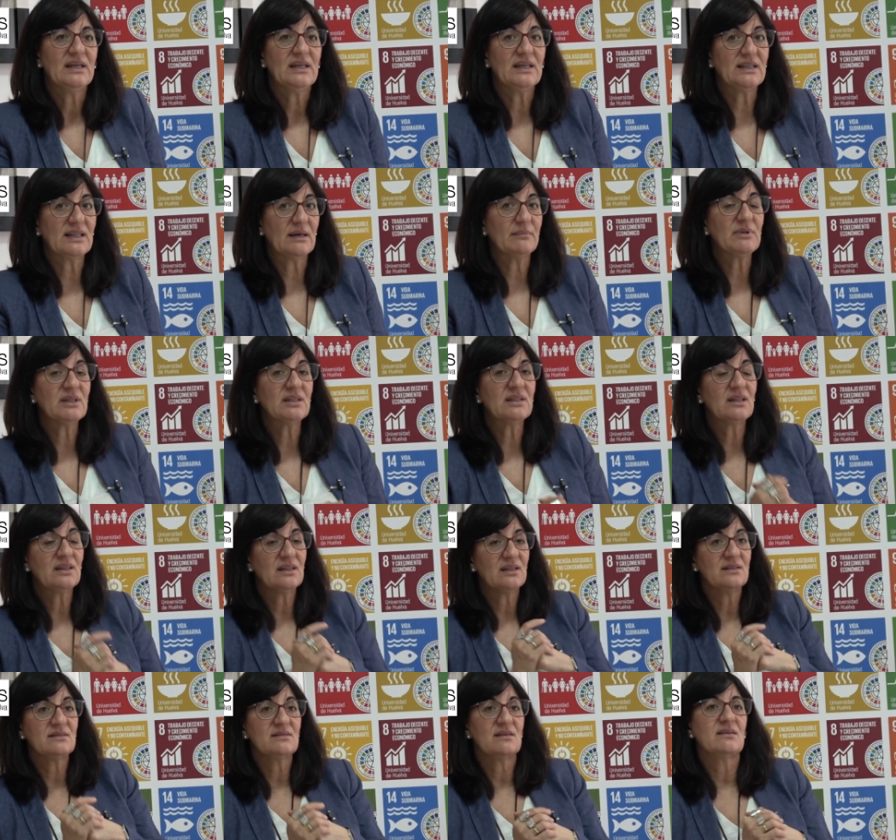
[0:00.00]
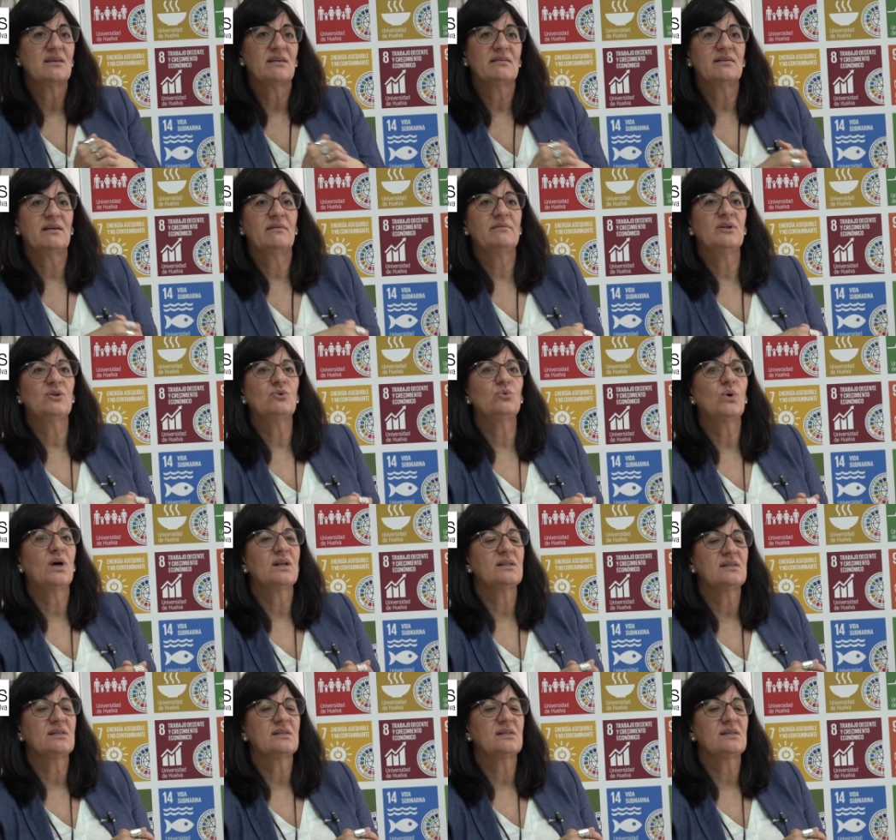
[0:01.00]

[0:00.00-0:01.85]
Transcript: Y también desde enseñanza virtual